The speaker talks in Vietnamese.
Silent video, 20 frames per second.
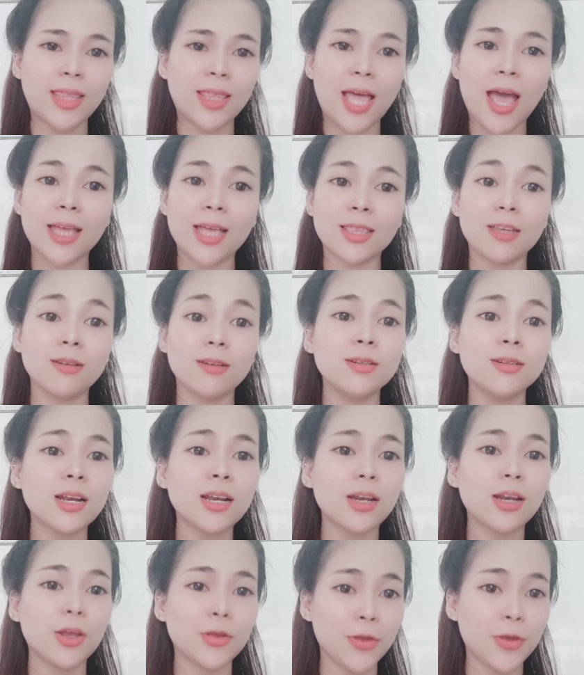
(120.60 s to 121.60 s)
à, Quýnh Nhà sẽ
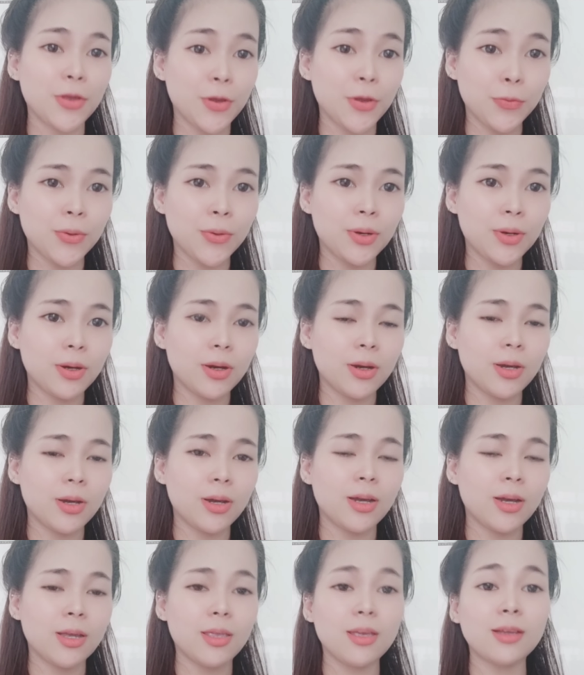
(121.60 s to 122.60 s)
tóm tắt nội dung
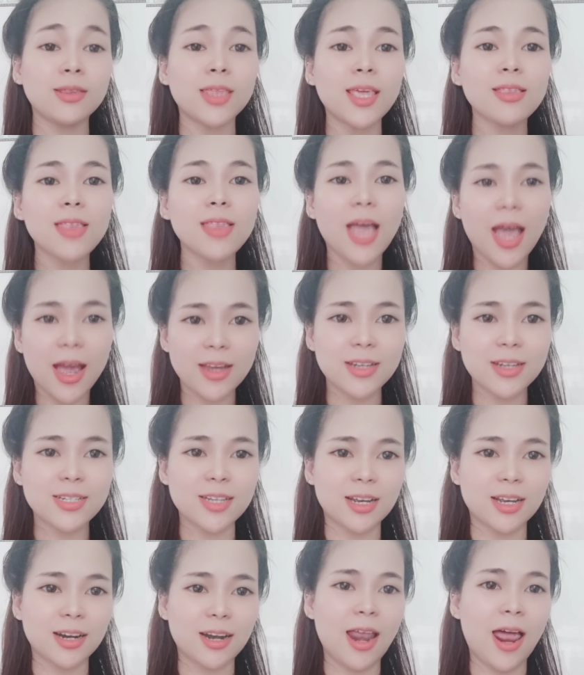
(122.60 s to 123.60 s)
của cái sự lùm
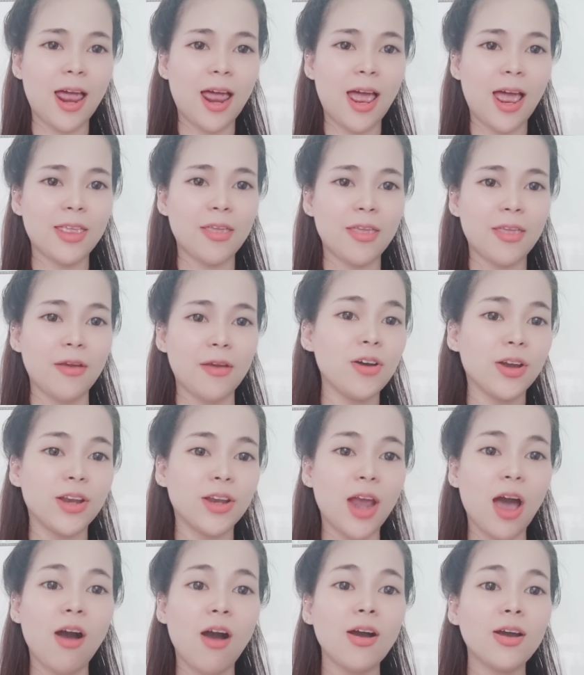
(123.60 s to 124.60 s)
xùm này là như thế này.
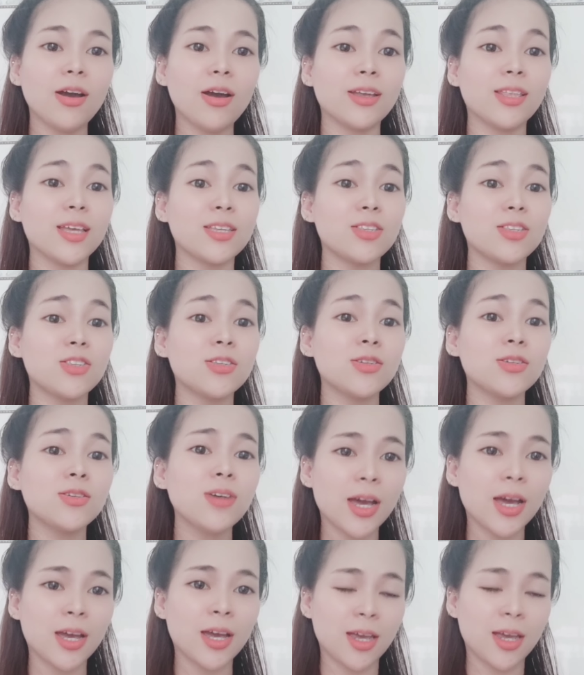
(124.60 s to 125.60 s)
Có một vị
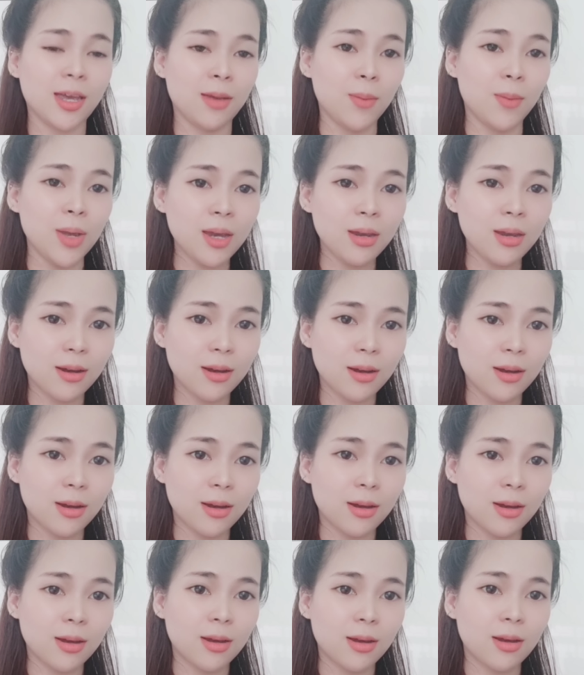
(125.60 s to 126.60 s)
khán giả lên tiếng
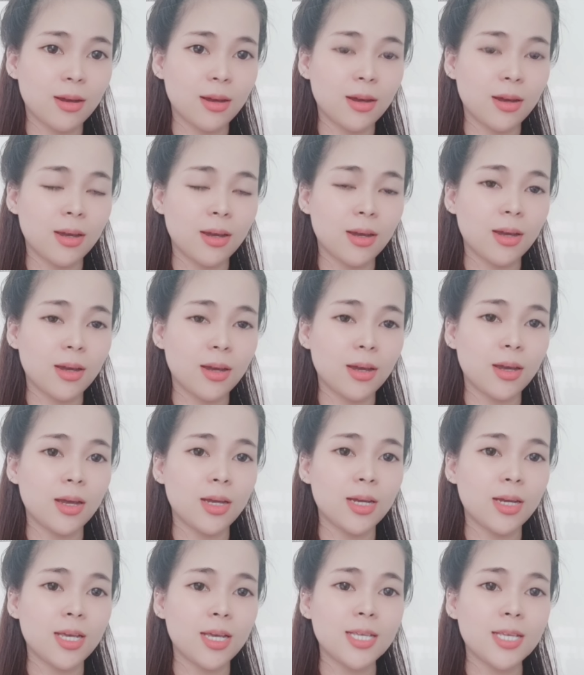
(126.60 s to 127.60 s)
và hỏi Trường Sang
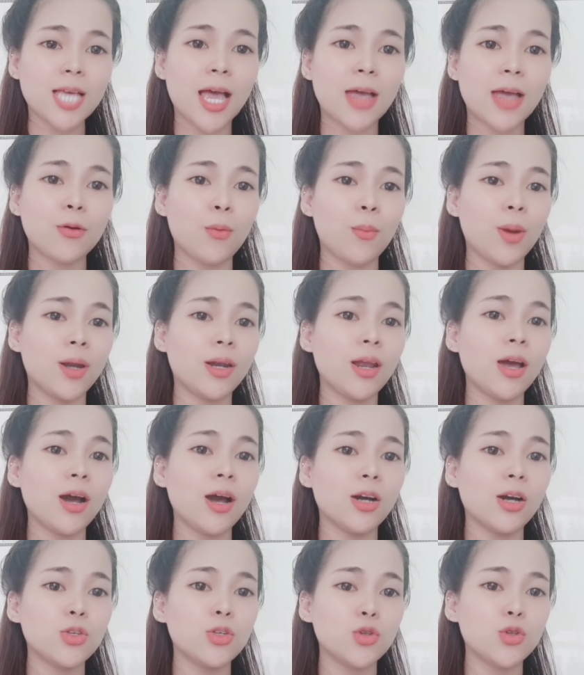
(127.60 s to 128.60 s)

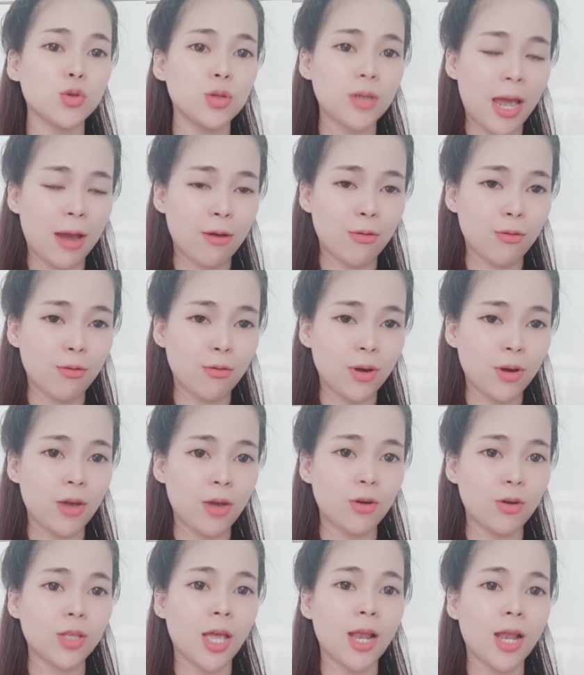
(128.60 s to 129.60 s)
là có một
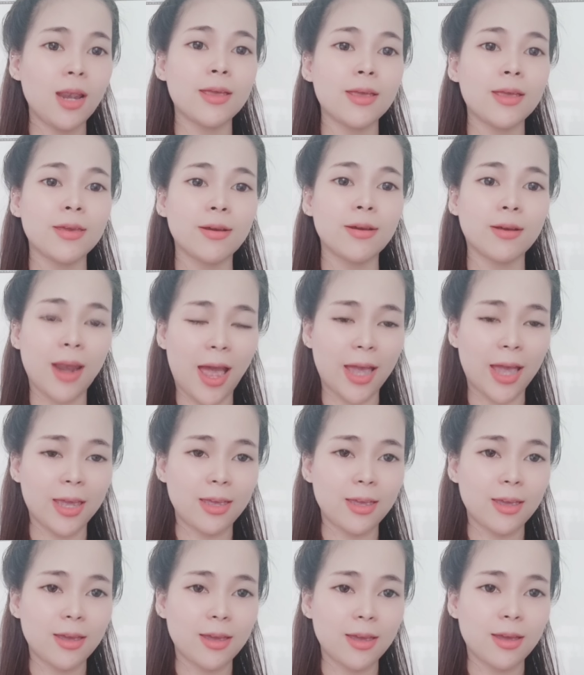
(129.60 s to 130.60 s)
người nói
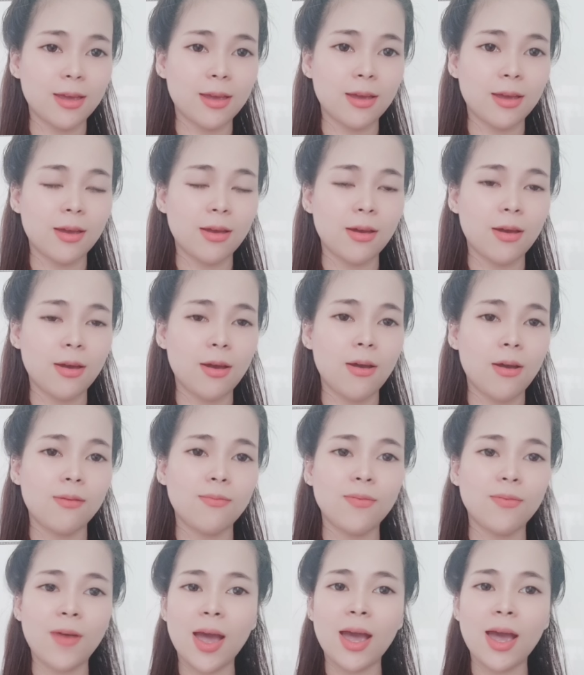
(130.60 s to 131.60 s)
Tuyết Nhung
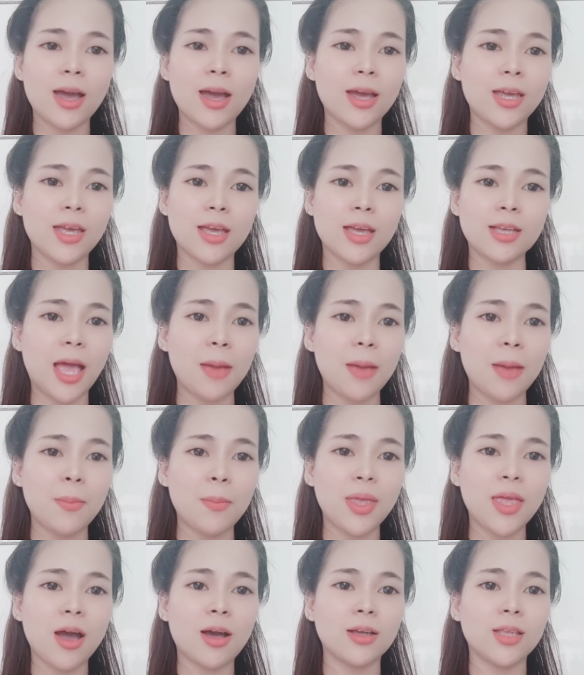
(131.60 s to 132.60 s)
được nhiều người yêu
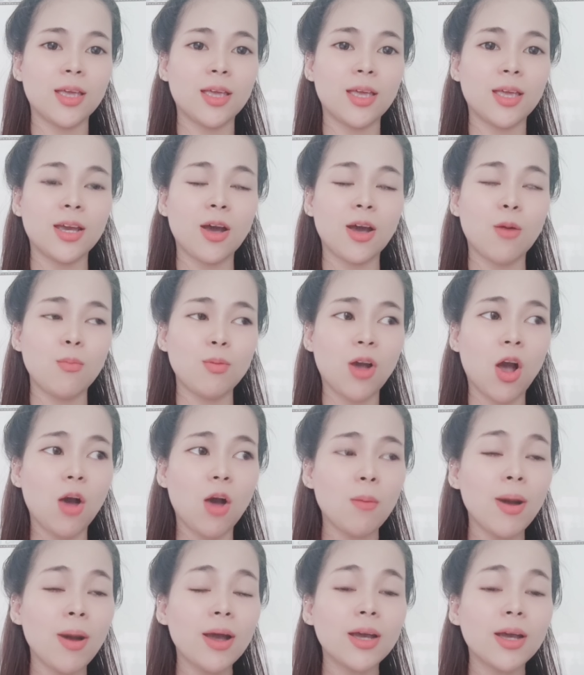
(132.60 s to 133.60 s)
thương là nhờ
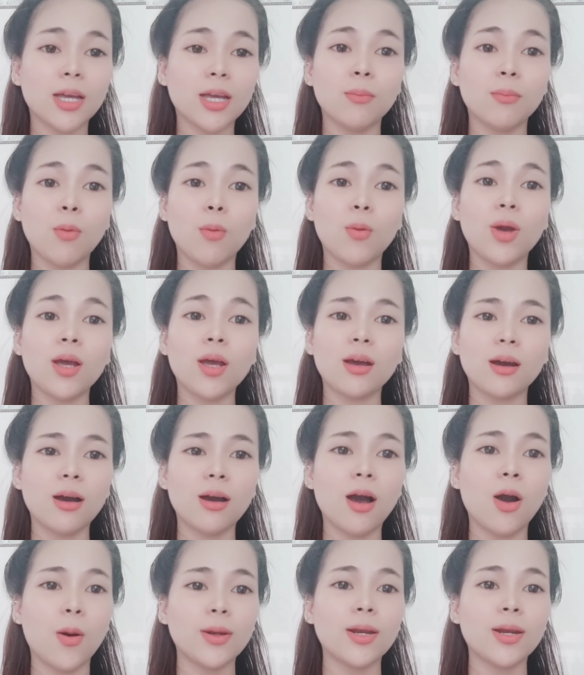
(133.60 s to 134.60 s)
hát cùng với lại Trường
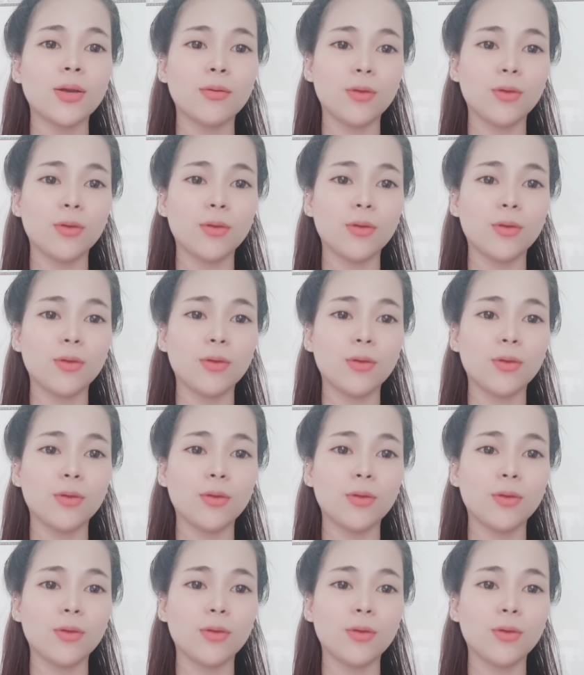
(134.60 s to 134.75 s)
Sang.